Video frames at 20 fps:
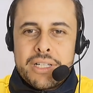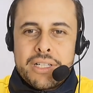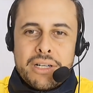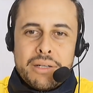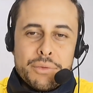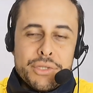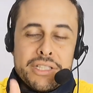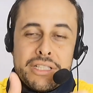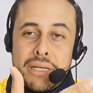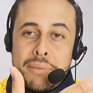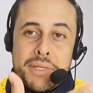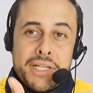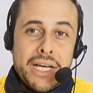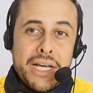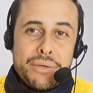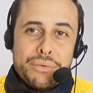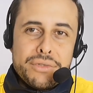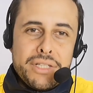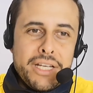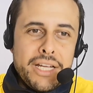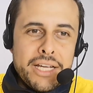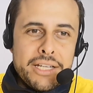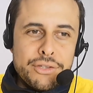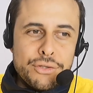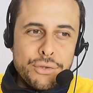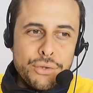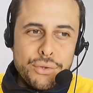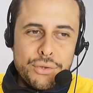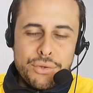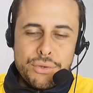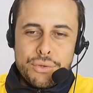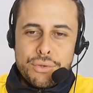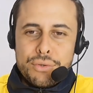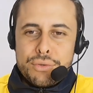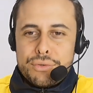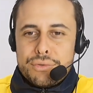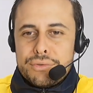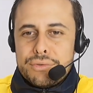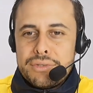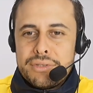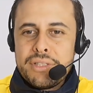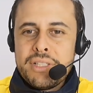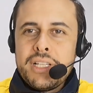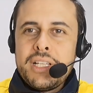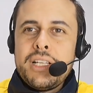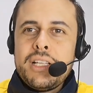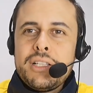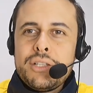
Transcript: acabamos de terminar un directo con